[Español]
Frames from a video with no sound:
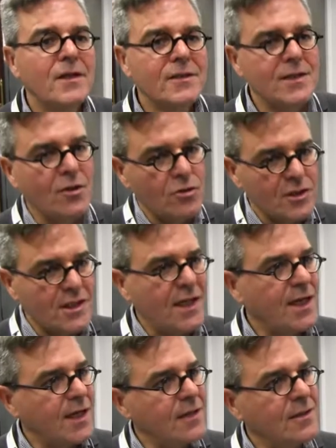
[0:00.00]
se lo
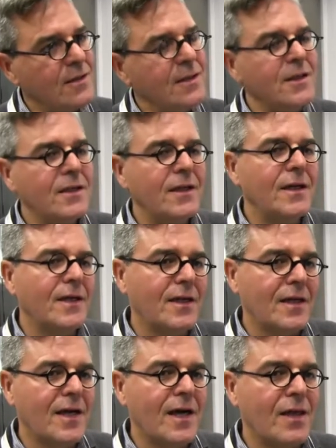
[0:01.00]
descargan y
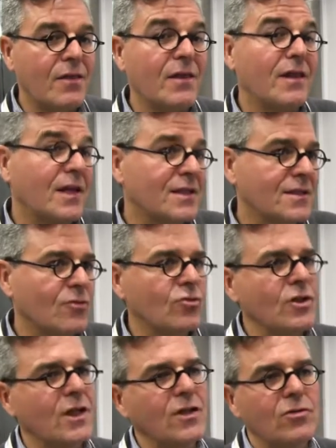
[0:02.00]
eh, acceden a ese
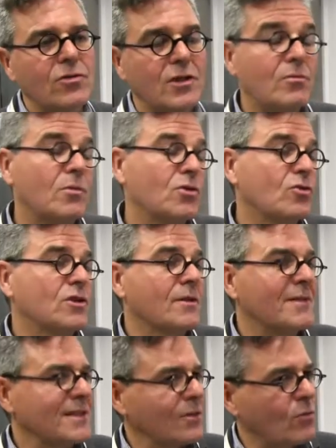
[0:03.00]
contenido en el momento que
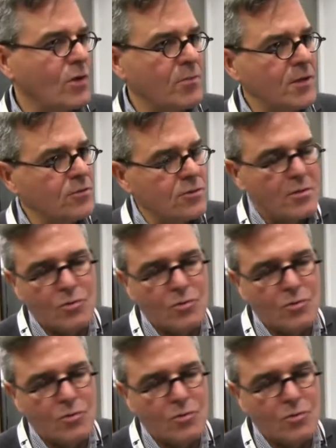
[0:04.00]
sea más adecuado para ellos,